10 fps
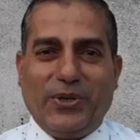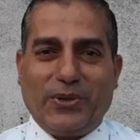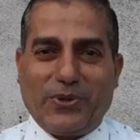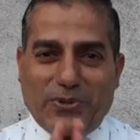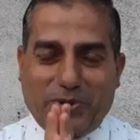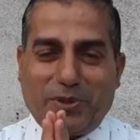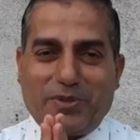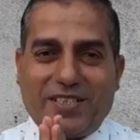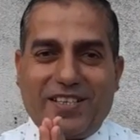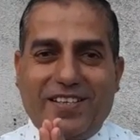दोस्तों
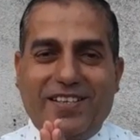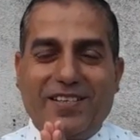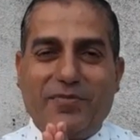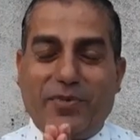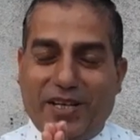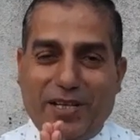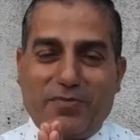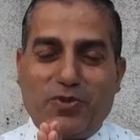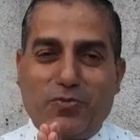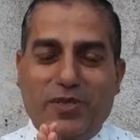नमस्कार मेरा नाम
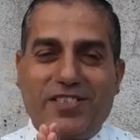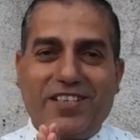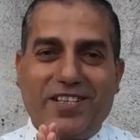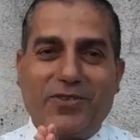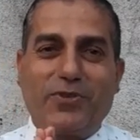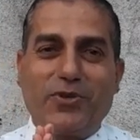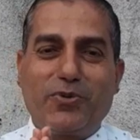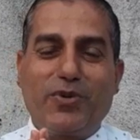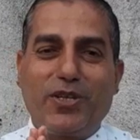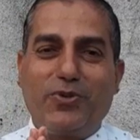सोपाल सिंह राठौड़ है और
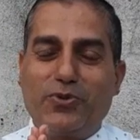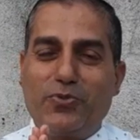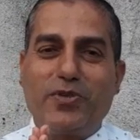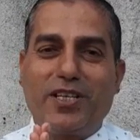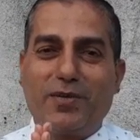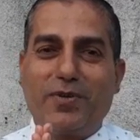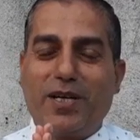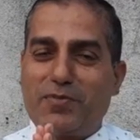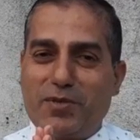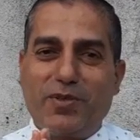मेरे YouTube चैनल पे
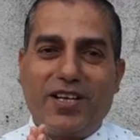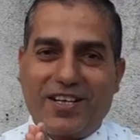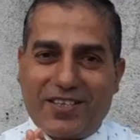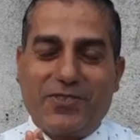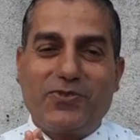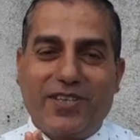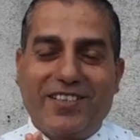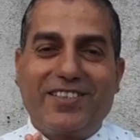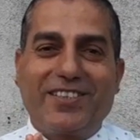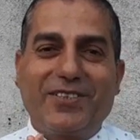आप सभी का हार्दिक
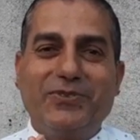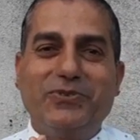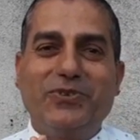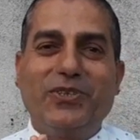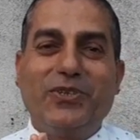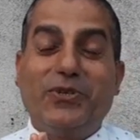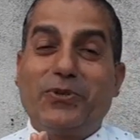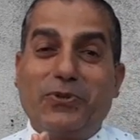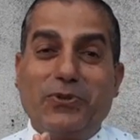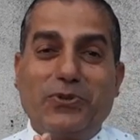स्वागत करता हूं।
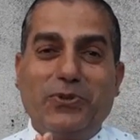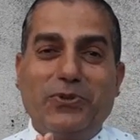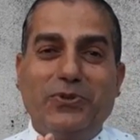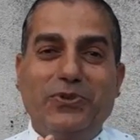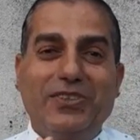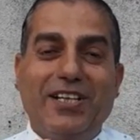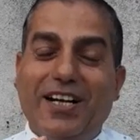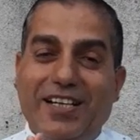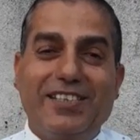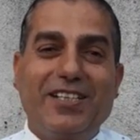दोस्तों
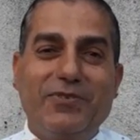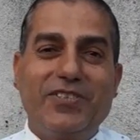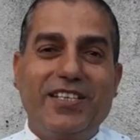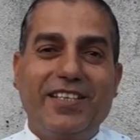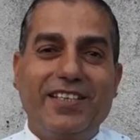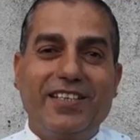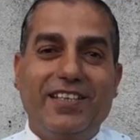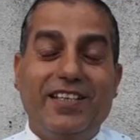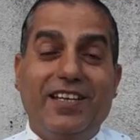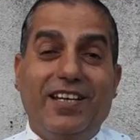आज का विषय है
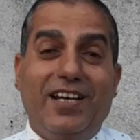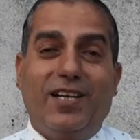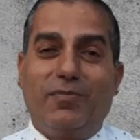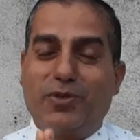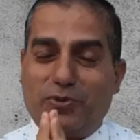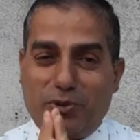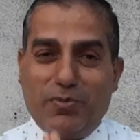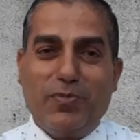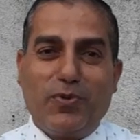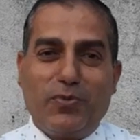अपन कोई
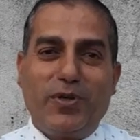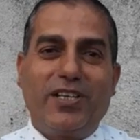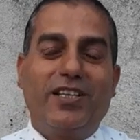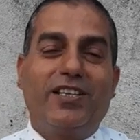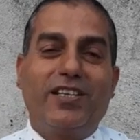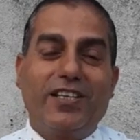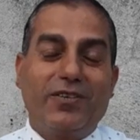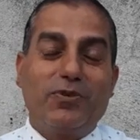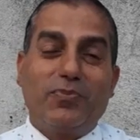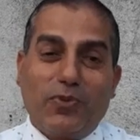भी प्रॉपर्टी लेते हैं या
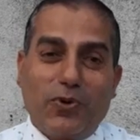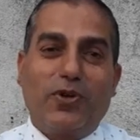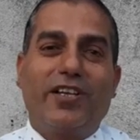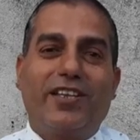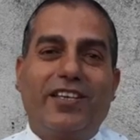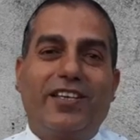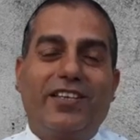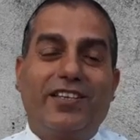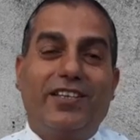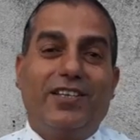कोई प्लॉट लेते
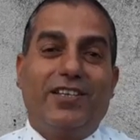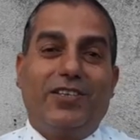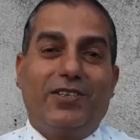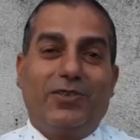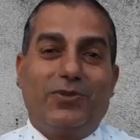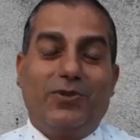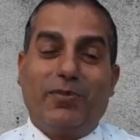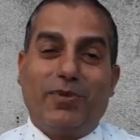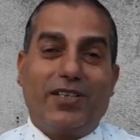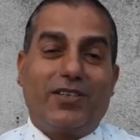हैं तो
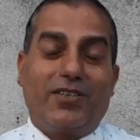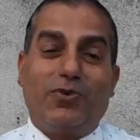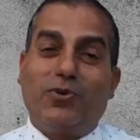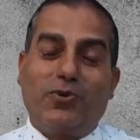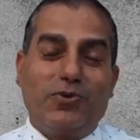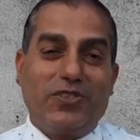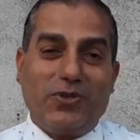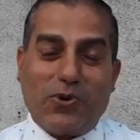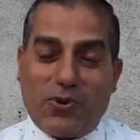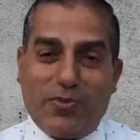हमें कौन कौन से
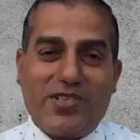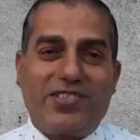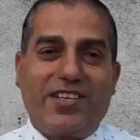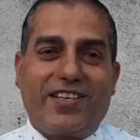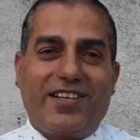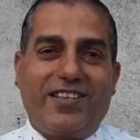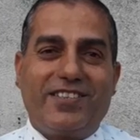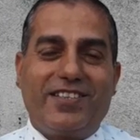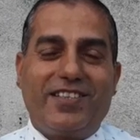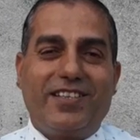डॉक्यूमेंट्स चेक करने
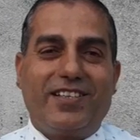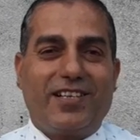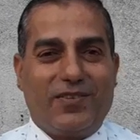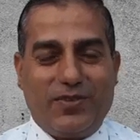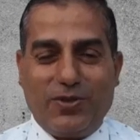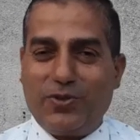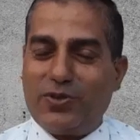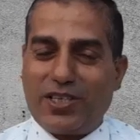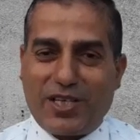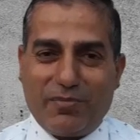चाहिए काफ़ी लोगों
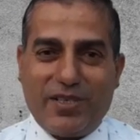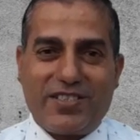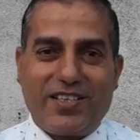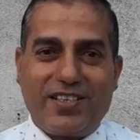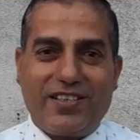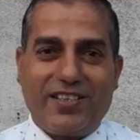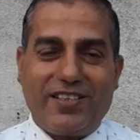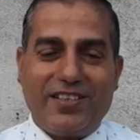के कमेंट्स आ रहे थे